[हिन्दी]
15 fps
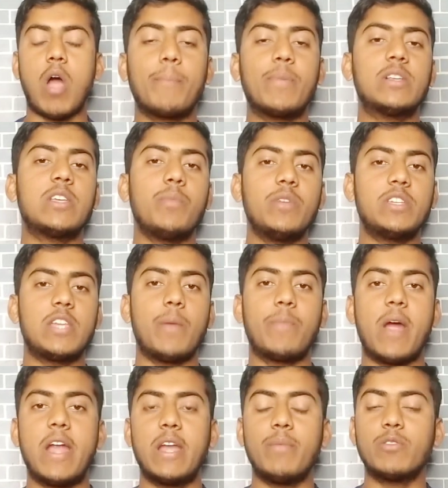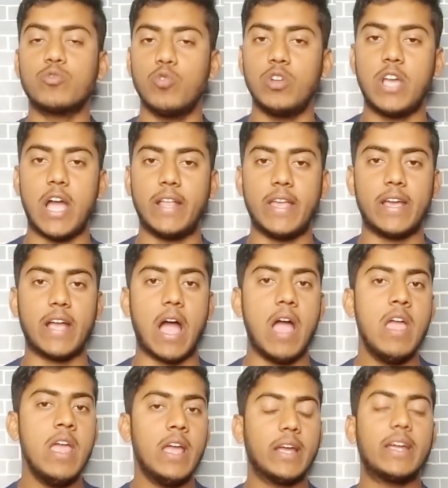आपके सामने स्टेप का इंटरफेस खुल के आ जाएगा